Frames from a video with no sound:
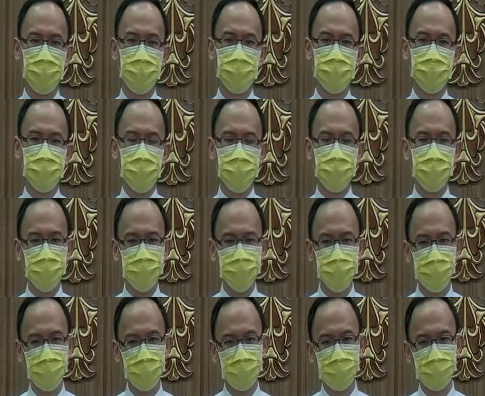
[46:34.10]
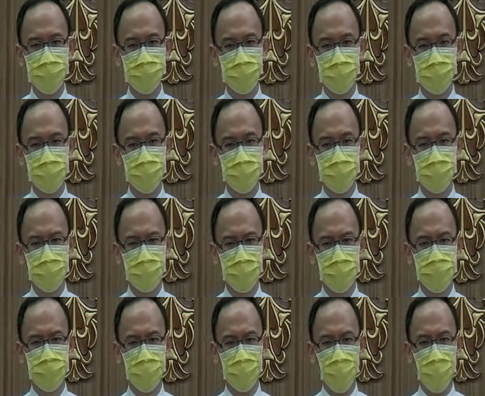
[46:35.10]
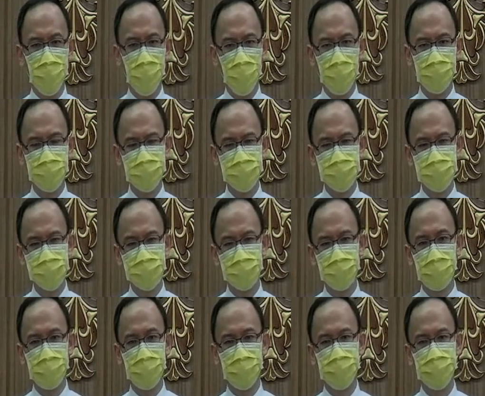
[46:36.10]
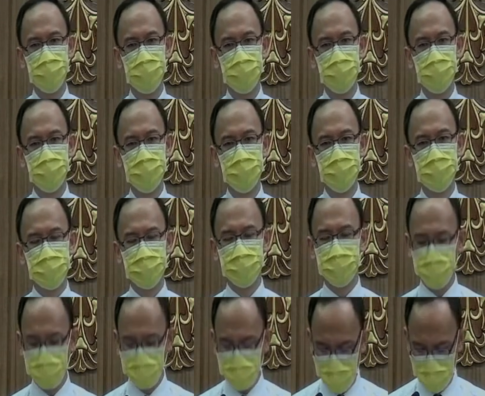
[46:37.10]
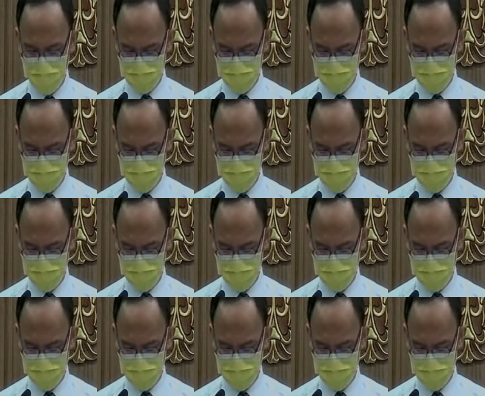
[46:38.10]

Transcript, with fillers: 也因为聚会当中，我们好好去思考神的话